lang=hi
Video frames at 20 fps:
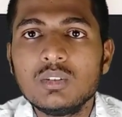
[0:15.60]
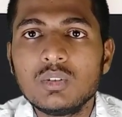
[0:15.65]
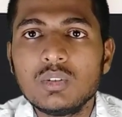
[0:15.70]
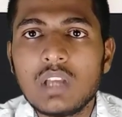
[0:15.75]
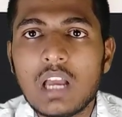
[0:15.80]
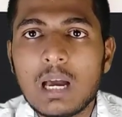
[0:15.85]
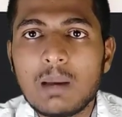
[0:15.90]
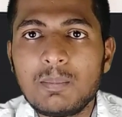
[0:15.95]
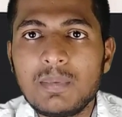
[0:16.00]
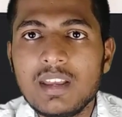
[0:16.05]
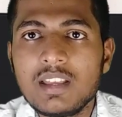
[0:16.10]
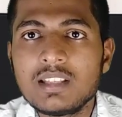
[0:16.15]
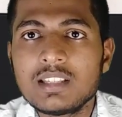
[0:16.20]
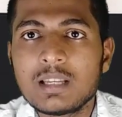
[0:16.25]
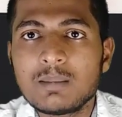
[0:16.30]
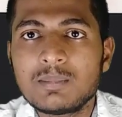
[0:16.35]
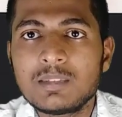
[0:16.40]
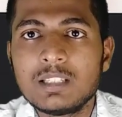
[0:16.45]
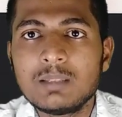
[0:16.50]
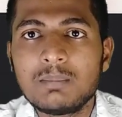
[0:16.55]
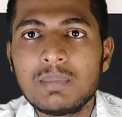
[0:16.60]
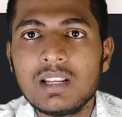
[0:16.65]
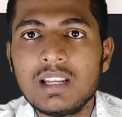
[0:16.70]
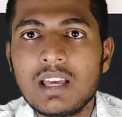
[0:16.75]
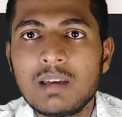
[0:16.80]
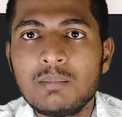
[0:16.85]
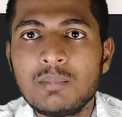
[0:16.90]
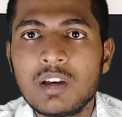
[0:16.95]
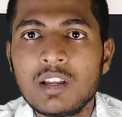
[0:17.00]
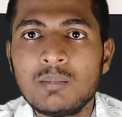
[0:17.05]
सो so, यहाँ पे सबसे पहले
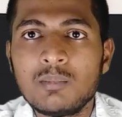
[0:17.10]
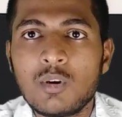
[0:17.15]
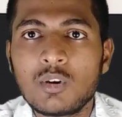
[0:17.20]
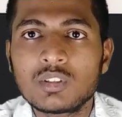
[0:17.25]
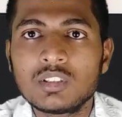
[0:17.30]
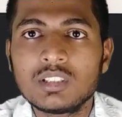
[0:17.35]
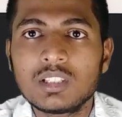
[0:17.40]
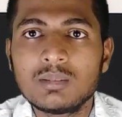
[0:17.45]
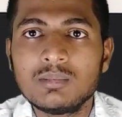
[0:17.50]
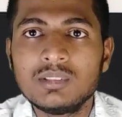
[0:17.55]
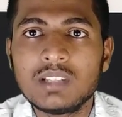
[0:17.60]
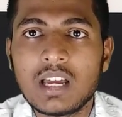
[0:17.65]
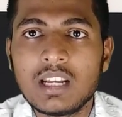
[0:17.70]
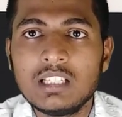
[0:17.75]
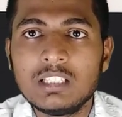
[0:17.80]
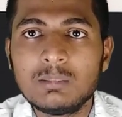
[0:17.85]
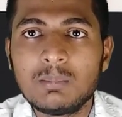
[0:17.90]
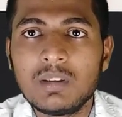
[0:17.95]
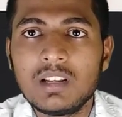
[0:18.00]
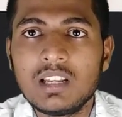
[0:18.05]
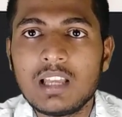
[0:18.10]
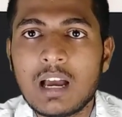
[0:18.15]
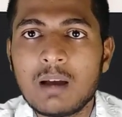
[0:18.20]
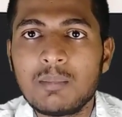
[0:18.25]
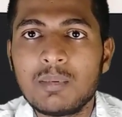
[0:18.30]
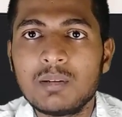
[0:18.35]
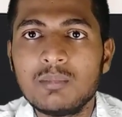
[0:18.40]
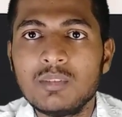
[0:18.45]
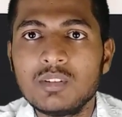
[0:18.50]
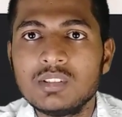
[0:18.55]
आप अनबॉक्सिंग तरफ जाने से पहले
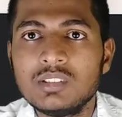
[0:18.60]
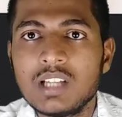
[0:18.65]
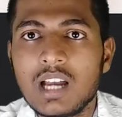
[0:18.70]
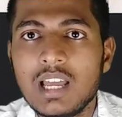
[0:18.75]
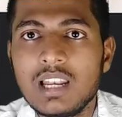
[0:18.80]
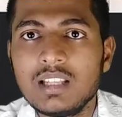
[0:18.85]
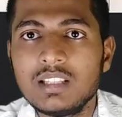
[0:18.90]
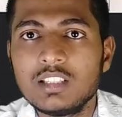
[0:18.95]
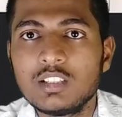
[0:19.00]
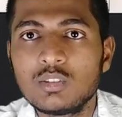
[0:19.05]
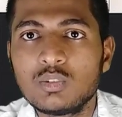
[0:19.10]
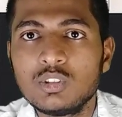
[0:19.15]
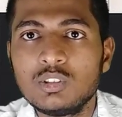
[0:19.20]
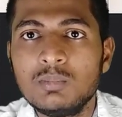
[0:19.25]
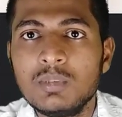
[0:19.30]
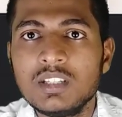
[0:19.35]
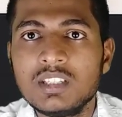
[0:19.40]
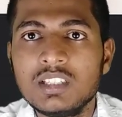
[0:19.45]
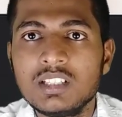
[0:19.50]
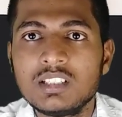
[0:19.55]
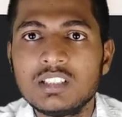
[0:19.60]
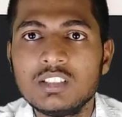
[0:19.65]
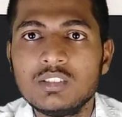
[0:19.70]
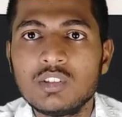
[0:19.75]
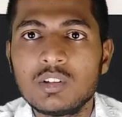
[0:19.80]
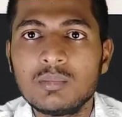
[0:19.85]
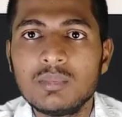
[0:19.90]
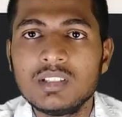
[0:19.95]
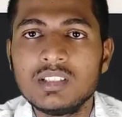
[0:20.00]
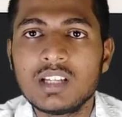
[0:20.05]
आप हम लोग जान लेते हैं कुछ बेसिक
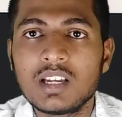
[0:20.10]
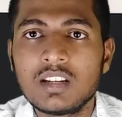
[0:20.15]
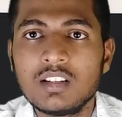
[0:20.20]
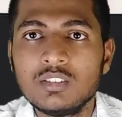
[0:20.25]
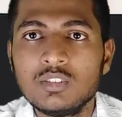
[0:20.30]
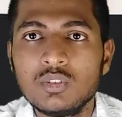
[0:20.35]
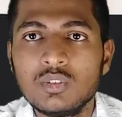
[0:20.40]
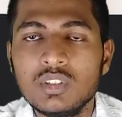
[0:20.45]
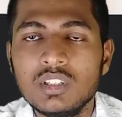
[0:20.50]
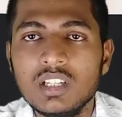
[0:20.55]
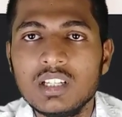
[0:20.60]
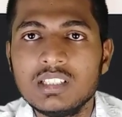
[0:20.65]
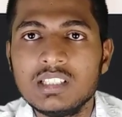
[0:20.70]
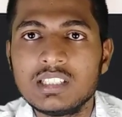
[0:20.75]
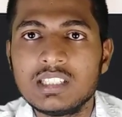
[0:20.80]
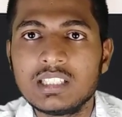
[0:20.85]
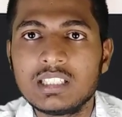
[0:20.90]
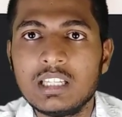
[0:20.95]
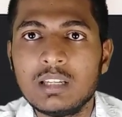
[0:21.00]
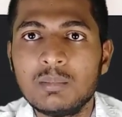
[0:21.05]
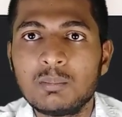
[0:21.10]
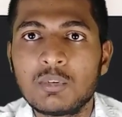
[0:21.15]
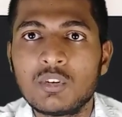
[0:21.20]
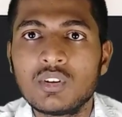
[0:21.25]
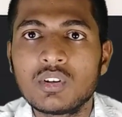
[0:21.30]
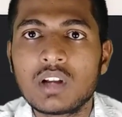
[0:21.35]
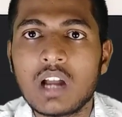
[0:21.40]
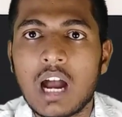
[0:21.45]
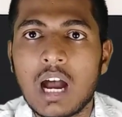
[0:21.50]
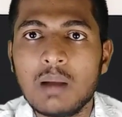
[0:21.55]
चीजों हमें जाना जरूरी है जैसे कि ये
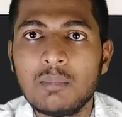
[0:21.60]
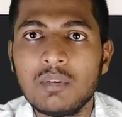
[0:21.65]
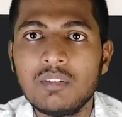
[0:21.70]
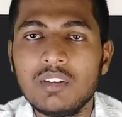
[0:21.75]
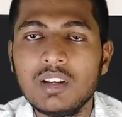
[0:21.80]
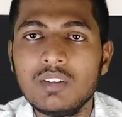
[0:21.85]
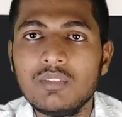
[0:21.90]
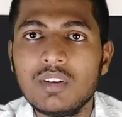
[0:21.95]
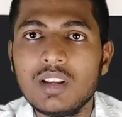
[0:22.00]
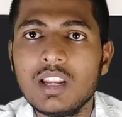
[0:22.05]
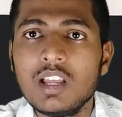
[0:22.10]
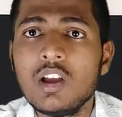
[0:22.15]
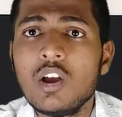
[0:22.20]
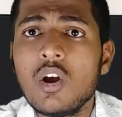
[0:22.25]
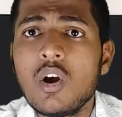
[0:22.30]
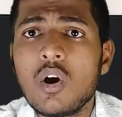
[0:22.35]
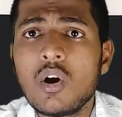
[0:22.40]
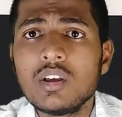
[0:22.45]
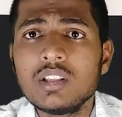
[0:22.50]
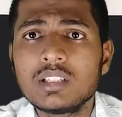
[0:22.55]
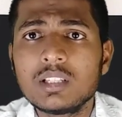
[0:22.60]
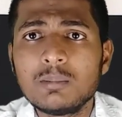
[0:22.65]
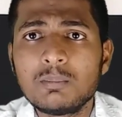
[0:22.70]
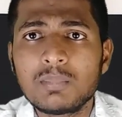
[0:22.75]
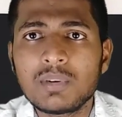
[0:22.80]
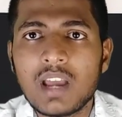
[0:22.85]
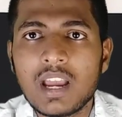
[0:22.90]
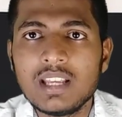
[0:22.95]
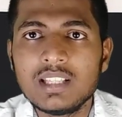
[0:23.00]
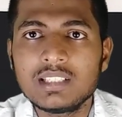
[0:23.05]
प्रोडक्ट कहाँ पे अवेलेबल है और इसकी
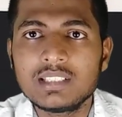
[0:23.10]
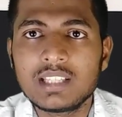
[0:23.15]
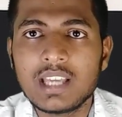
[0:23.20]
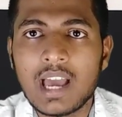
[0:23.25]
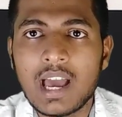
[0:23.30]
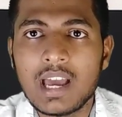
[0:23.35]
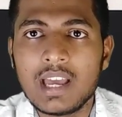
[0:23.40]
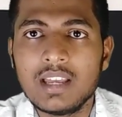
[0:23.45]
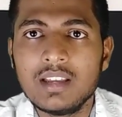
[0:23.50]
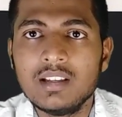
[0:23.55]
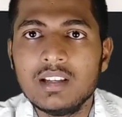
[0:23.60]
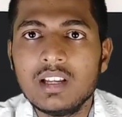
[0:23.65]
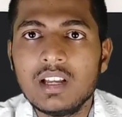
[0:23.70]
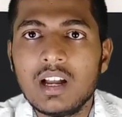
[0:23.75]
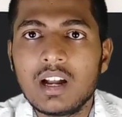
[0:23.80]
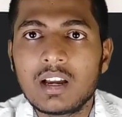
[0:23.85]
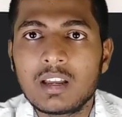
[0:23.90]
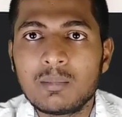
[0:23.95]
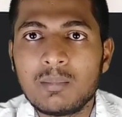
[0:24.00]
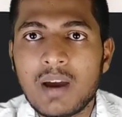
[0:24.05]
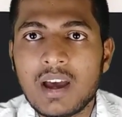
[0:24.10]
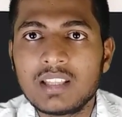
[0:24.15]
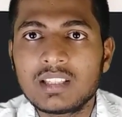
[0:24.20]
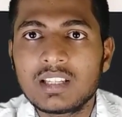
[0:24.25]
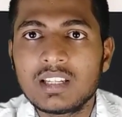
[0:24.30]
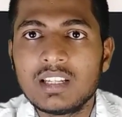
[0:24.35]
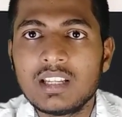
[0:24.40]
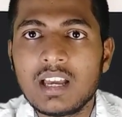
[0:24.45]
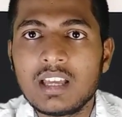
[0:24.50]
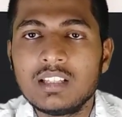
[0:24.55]
प्राइस क्या है अगर बात
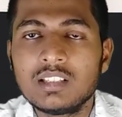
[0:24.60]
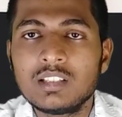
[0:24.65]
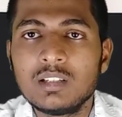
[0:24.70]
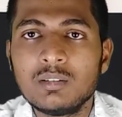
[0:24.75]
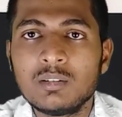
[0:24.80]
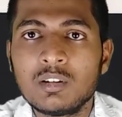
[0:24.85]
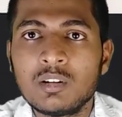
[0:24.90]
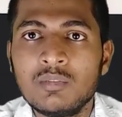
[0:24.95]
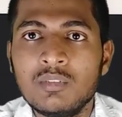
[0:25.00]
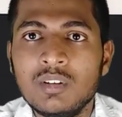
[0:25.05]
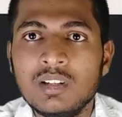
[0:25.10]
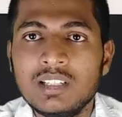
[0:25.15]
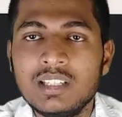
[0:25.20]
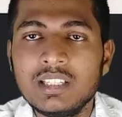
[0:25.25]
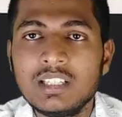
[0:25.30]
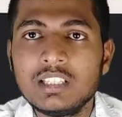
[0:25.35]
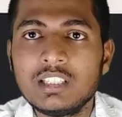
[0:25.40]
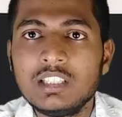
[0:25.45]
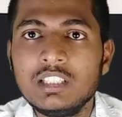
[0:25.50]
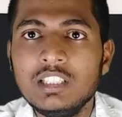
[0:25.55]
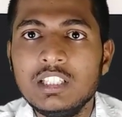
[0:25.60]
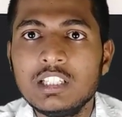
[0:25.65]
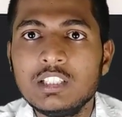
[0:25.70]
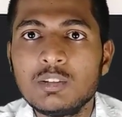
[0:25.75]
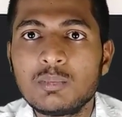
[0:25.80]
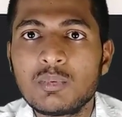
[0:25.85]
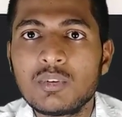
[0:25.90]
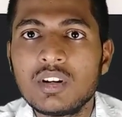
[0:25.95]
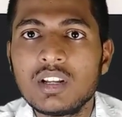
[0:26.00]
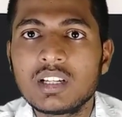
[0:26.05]
करें यार इसकी अवेलेबिलिटी की थी तो ये
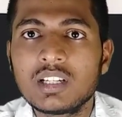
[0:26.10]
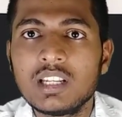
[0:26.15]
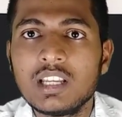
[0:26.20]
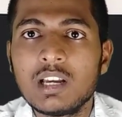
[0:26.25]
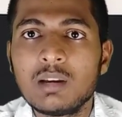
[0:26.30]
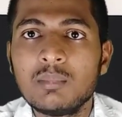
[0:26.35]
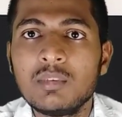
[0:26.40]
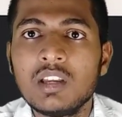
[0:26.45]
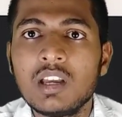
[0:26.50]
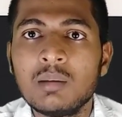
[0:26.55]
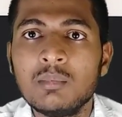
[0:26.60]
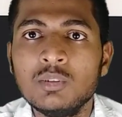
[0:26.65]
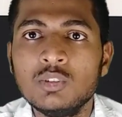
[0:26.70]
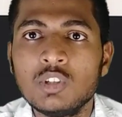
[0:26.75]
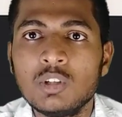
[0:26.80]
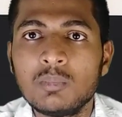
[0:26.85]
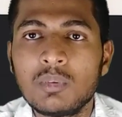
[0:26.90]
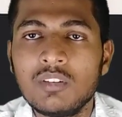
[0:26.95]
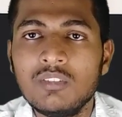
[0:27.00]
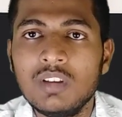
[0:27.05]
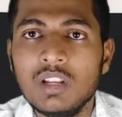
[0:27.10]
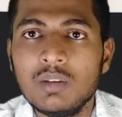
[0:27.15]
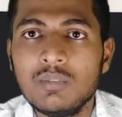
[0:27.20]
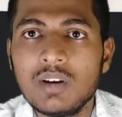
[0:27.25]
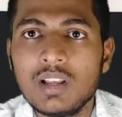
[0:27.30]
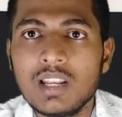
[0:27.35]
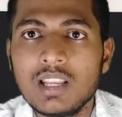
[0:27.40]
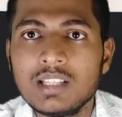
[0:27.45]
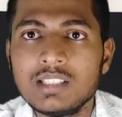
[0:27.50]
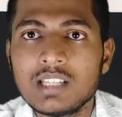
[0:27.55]
जो प्रोडक्ट है अभी अमेजोन पे
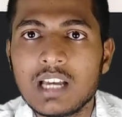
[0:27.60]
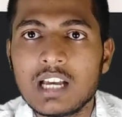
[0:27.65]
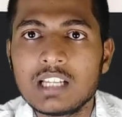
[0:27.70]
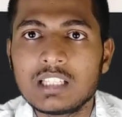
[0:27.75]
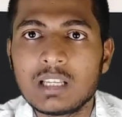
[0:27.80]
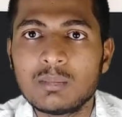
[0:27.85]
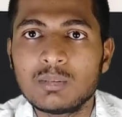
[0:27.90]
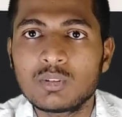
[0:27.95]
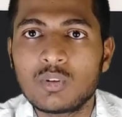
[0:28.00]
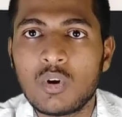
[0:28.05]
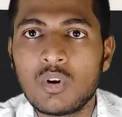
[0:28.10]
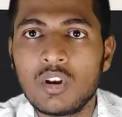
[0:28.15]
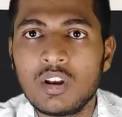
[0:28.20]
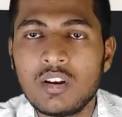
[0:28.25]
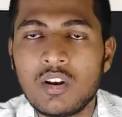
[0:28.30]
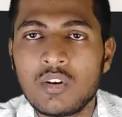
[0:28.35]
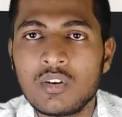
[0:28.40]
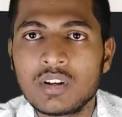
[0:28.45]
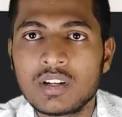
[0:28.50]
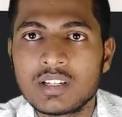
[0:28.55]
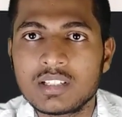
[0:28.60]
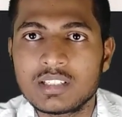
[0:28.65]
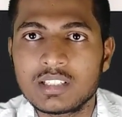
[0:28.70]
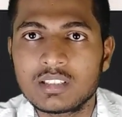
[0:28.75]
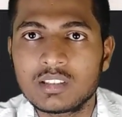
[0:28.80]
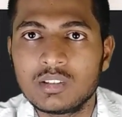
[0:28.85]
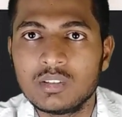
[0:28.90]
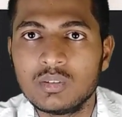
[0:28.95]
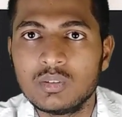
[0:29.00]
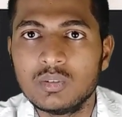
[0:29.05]
अवेलेबल है जहाँ से आप इसको ऑनलाइन ऑर्डर कर
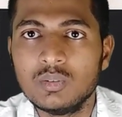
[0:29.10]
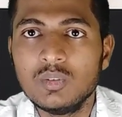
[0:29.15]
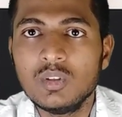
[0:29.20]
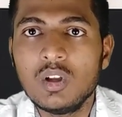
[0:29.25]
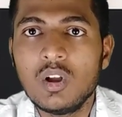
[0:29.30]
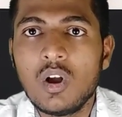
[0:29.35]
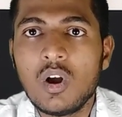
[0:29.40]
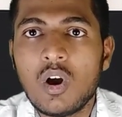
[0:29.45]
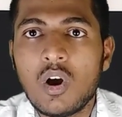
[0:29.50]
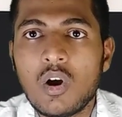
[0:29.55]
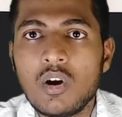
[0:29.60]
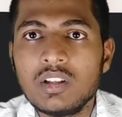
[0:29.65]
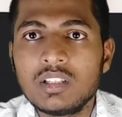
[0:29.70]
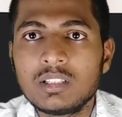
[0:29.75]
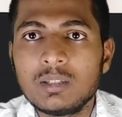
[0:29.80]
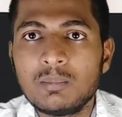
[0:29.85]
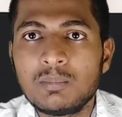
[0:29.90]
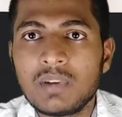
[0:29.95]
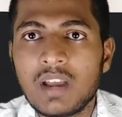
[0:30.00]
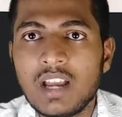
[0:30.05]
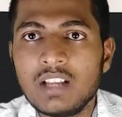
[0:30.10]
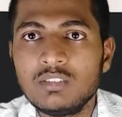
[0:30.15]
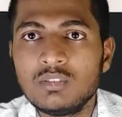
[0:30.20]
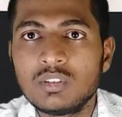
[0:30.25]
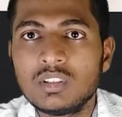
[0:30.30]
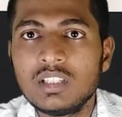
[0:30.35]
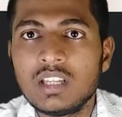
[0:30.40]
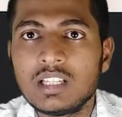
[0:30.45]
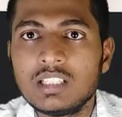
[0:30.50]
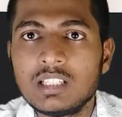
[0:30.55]
सकते हो और इसकी प्राइस
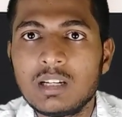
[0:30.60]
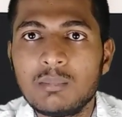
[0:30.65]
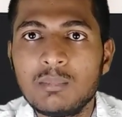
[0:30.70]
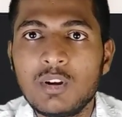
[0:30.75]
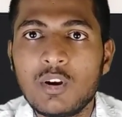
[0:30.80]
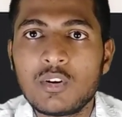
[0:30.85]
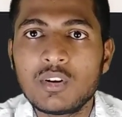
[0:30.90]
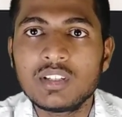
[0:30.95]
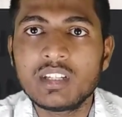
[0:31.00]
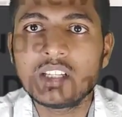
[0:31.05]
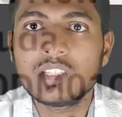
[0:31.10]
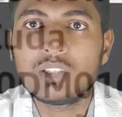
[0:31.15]
जो थी जब हमने ऑर्डर